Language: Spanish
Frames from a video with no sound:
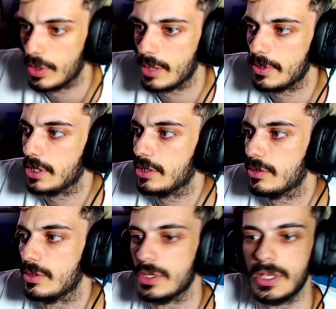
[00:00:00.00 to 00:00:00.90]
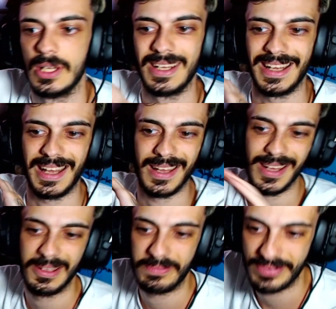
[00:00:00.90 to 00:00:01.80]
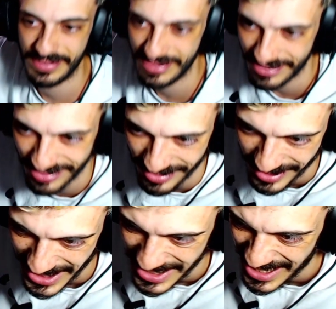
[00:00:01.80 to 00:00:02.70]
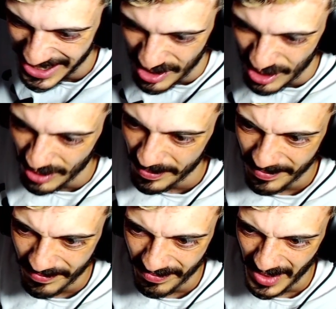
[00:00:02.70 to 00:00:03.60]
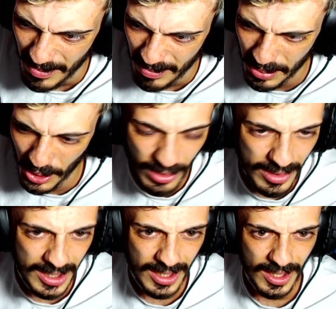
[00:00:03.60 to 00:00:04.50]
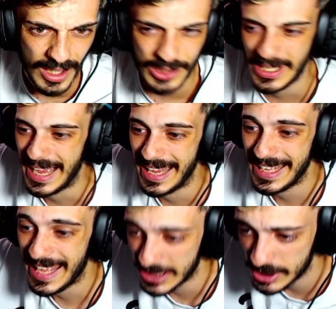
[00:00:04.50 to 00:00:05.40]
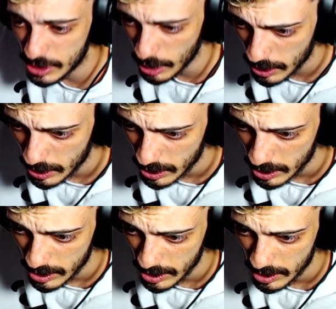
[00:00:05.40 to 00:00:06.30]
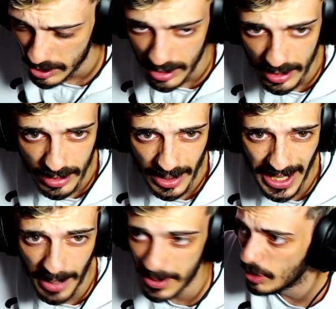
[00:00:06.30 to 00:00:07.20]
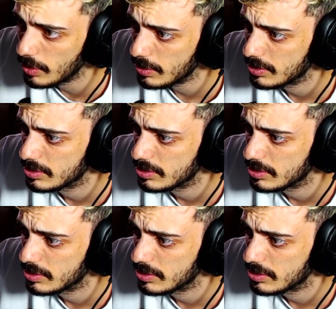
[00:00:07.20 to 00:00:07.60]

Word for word: mi niño. Eh, es que esto, bro, o sea, esto, amigo.